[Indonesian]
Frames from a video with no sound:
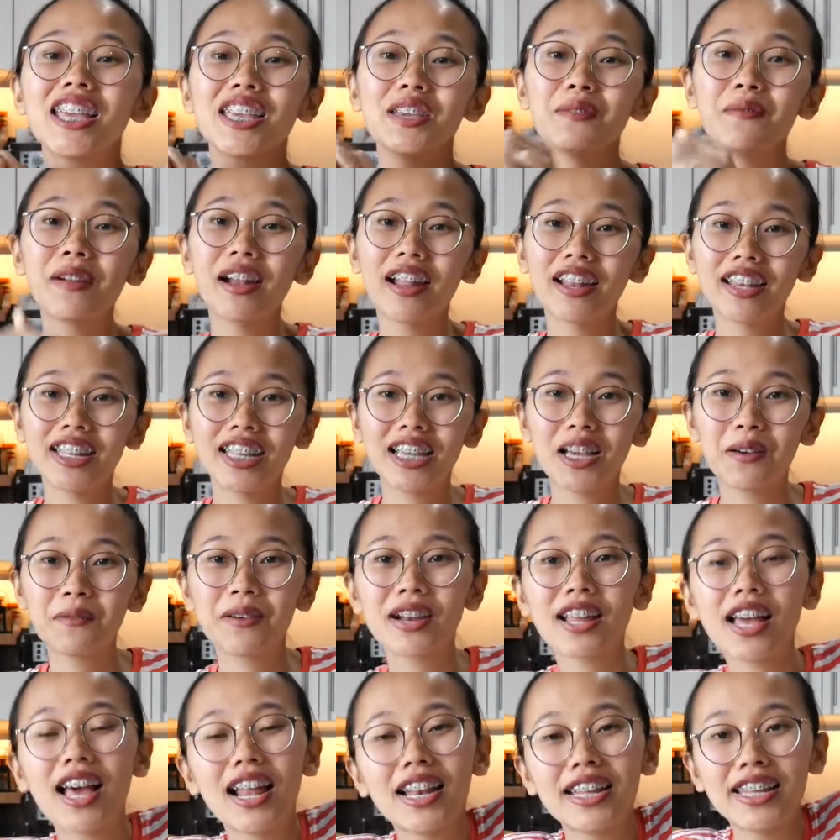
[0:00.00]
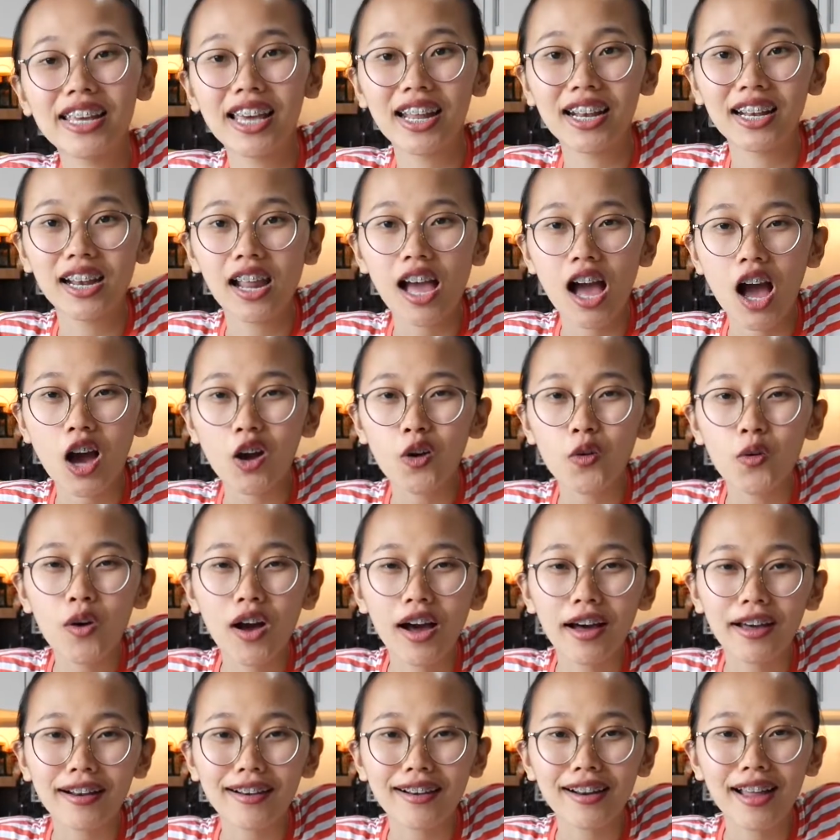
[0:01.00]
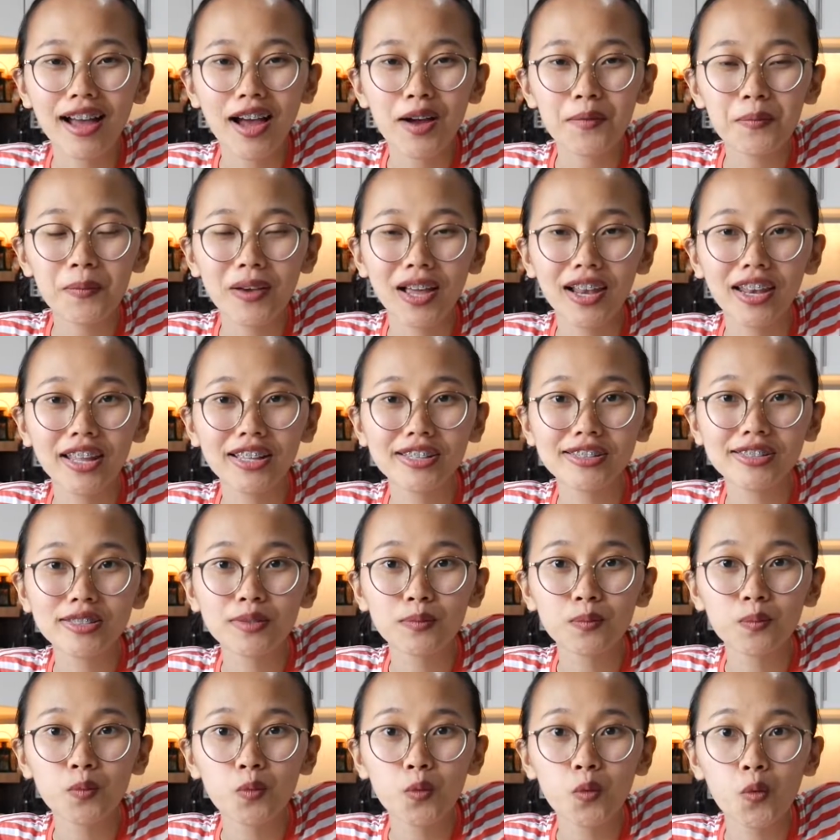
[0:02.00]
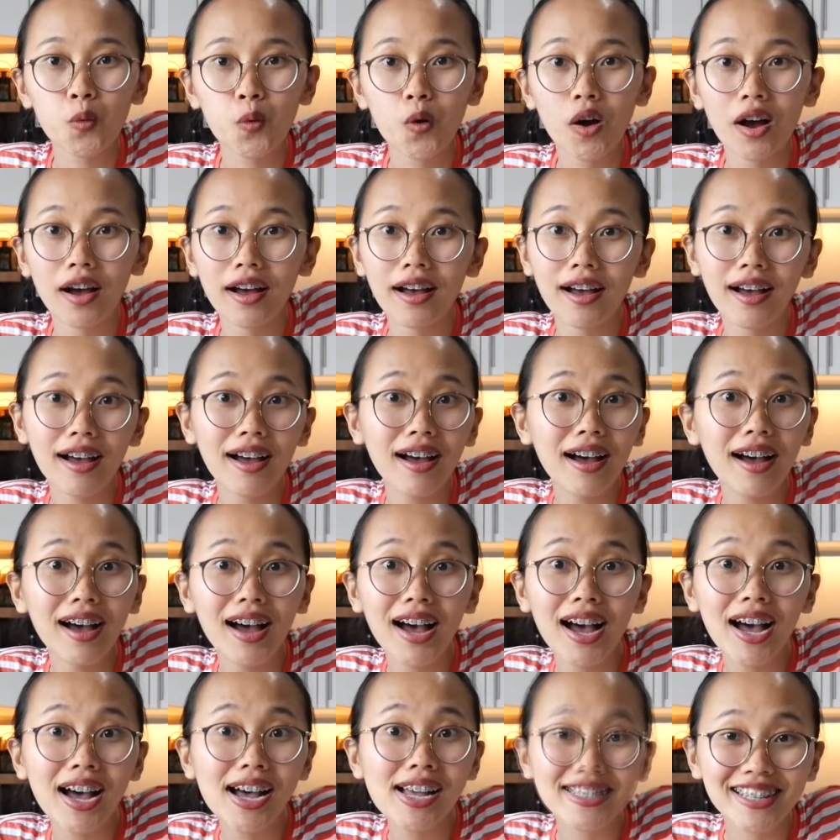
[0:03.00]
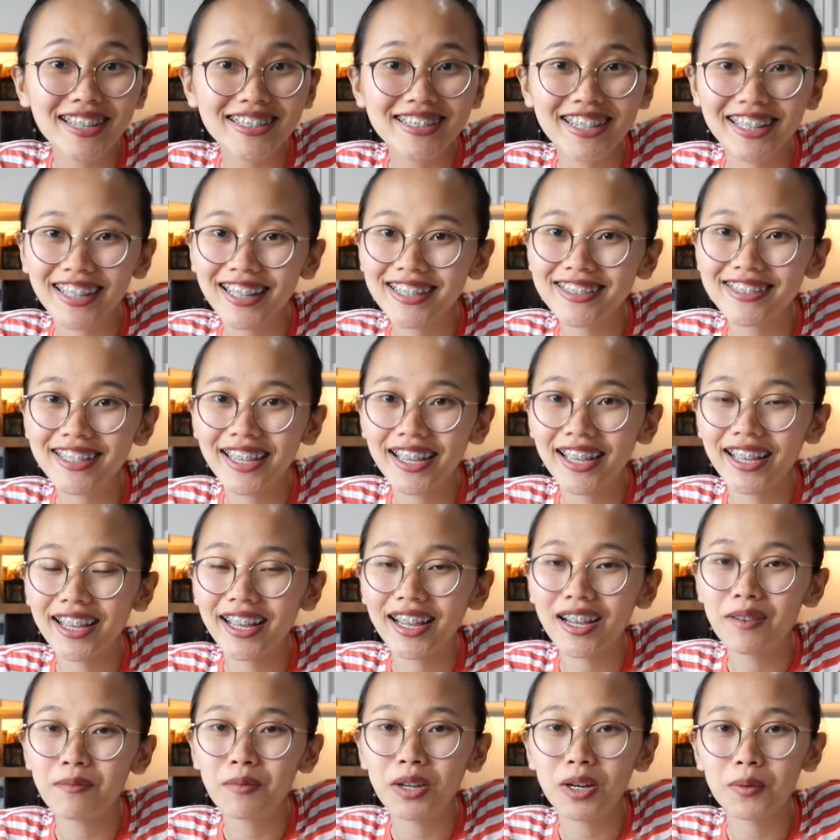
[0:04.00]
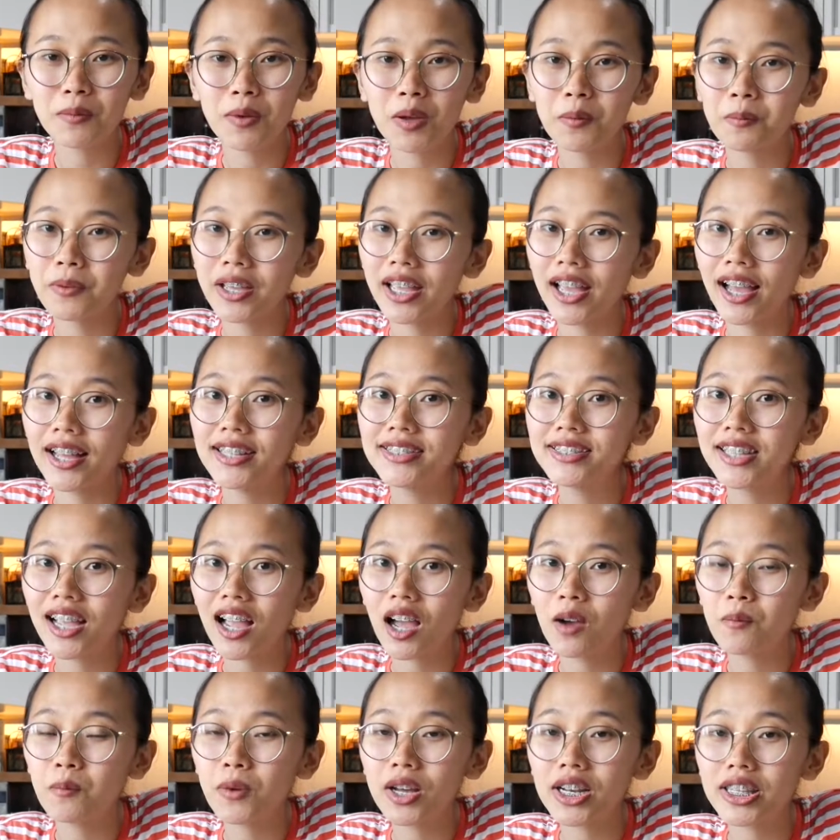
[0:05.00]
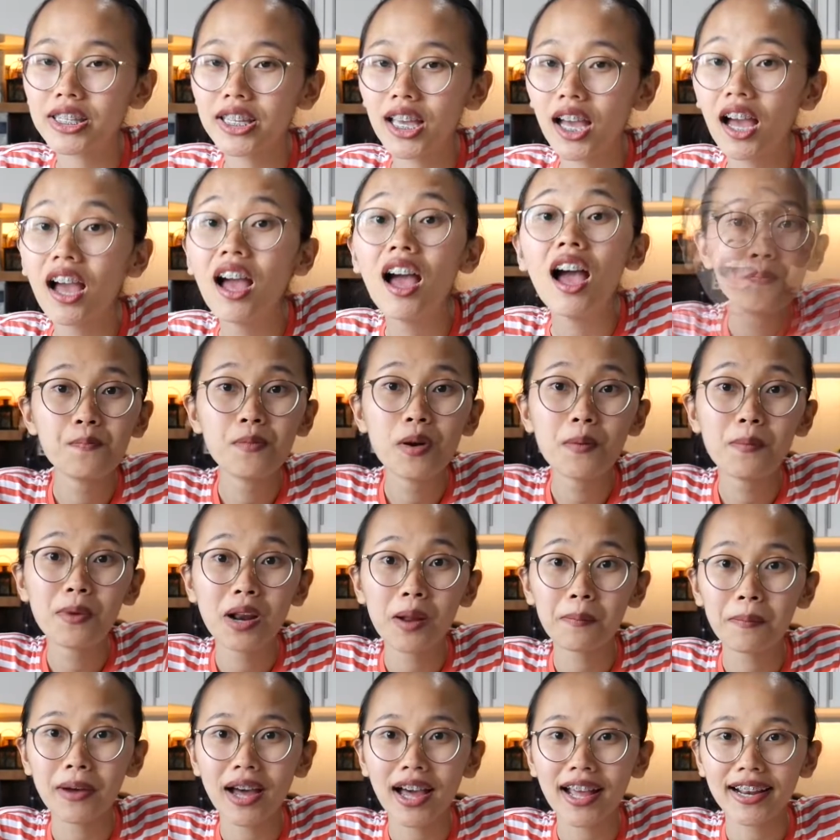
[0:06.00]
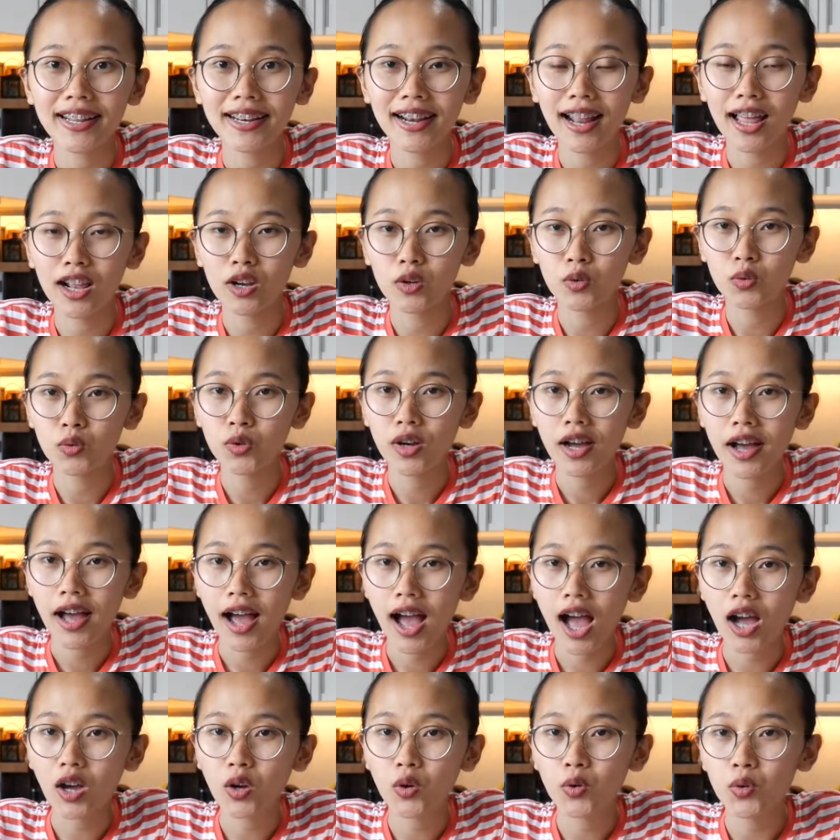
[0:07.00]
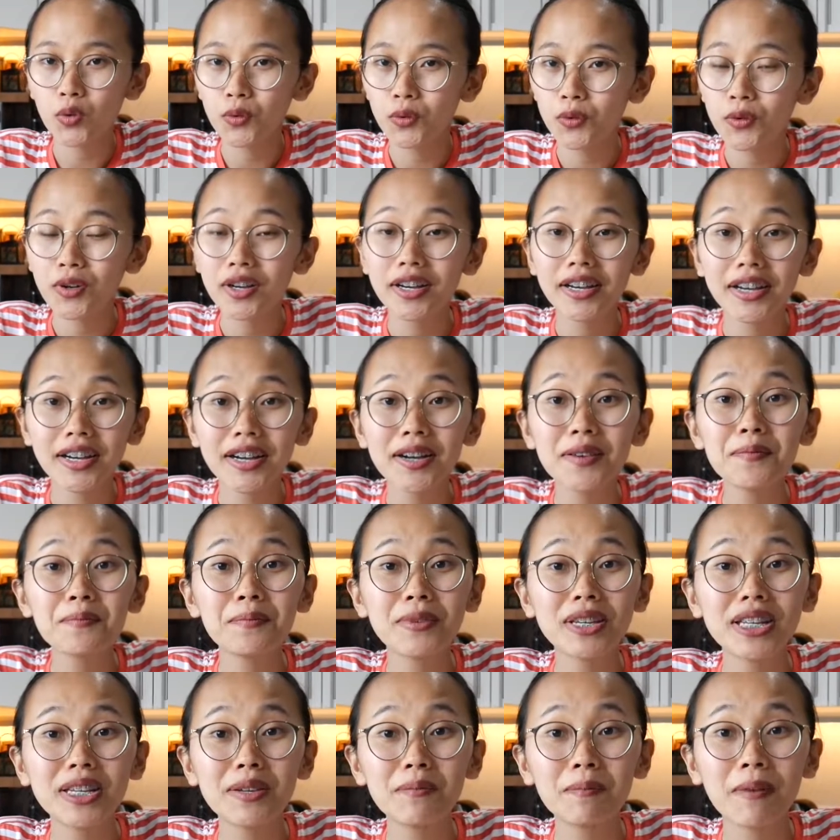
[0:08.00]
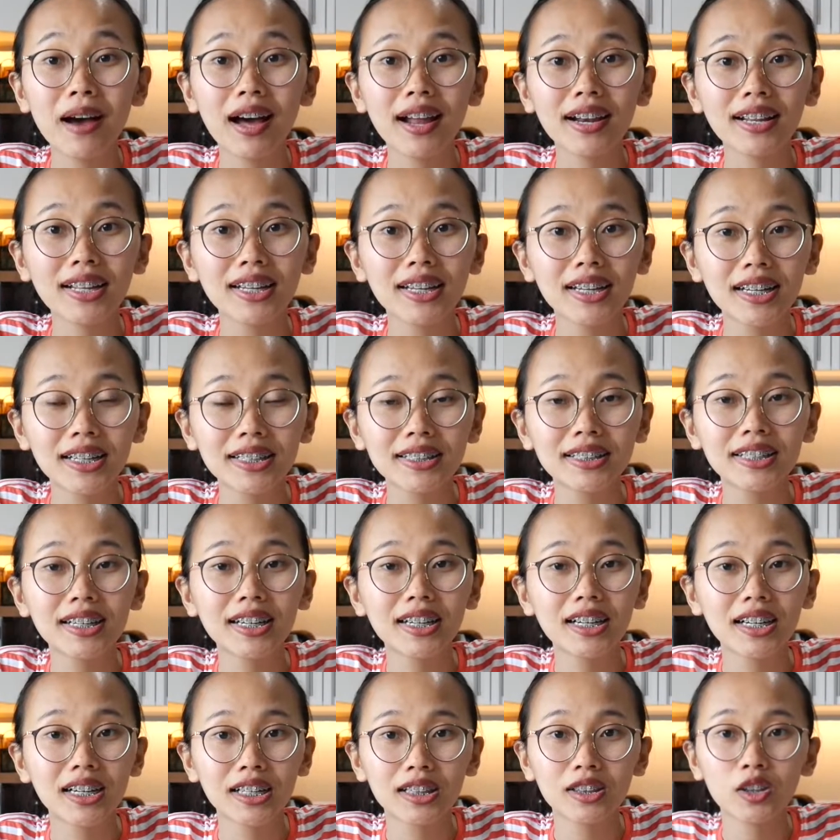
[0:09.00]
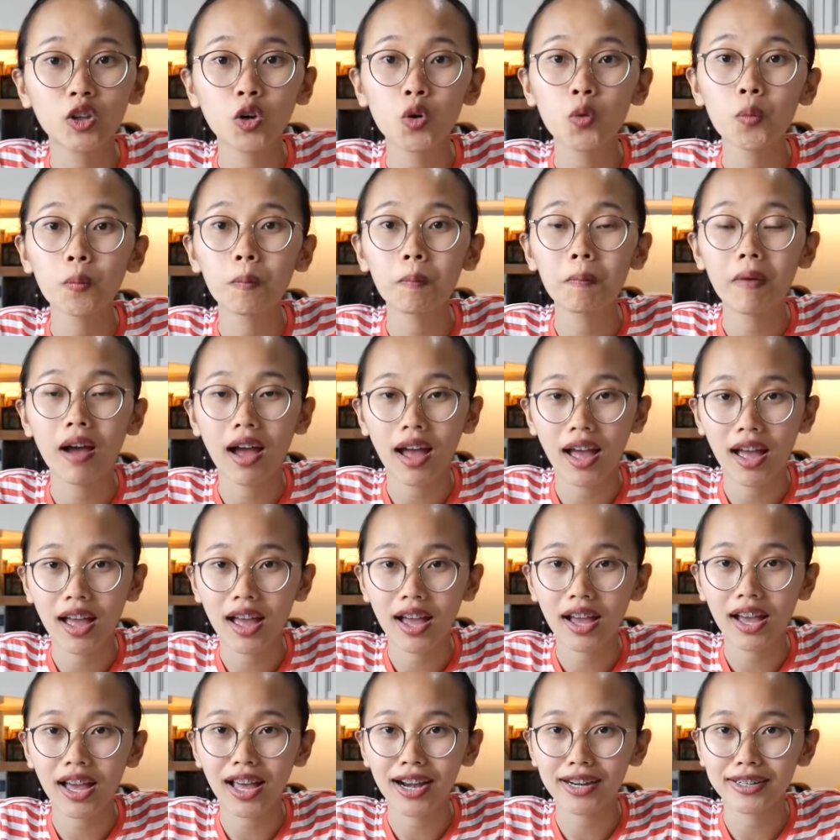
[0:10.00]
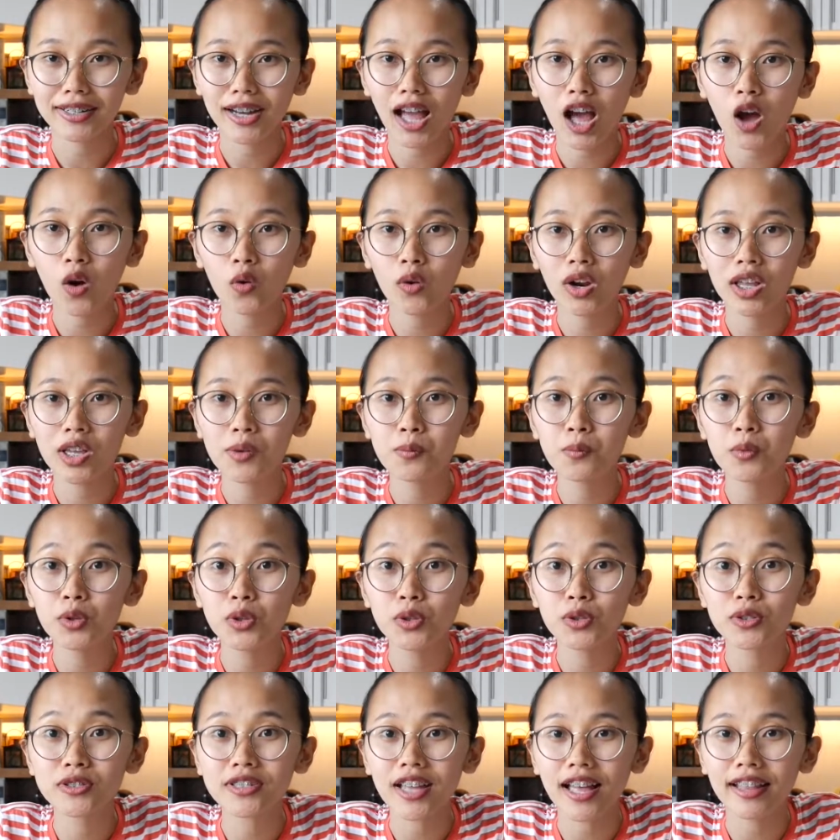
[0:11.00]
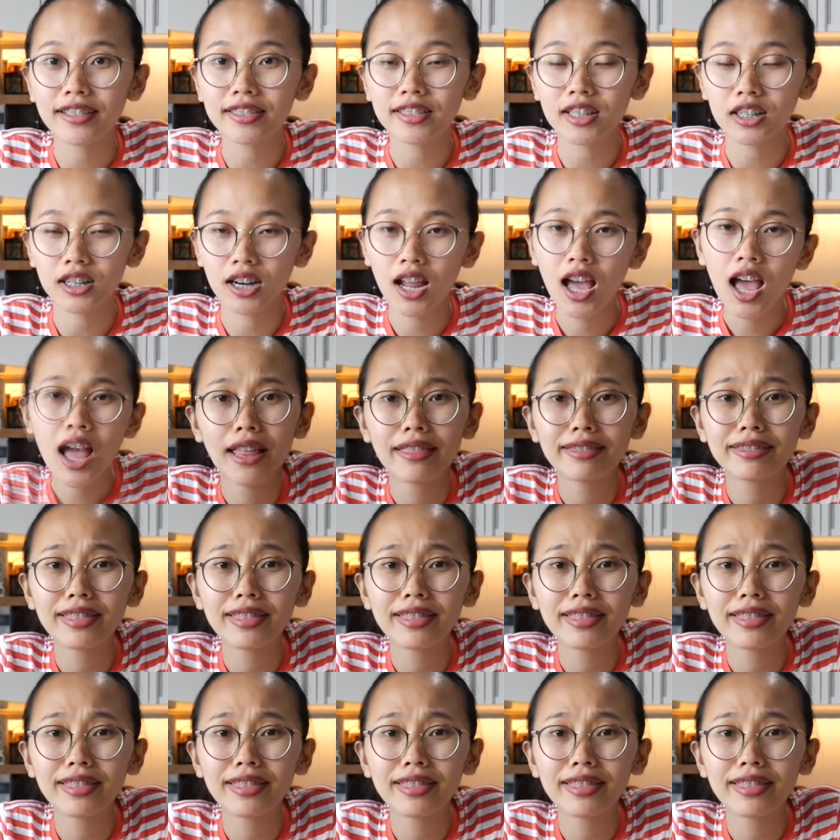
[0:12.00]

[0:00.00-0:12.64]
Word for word: Gimana nih kabar kalian? Aku harap kalian semua sehat-sehat aja, ya, pada baik-baik aja kabarnya. Beberapa hari lalu, aku ke minimarket deket rumah karena aku lagi butuh santan.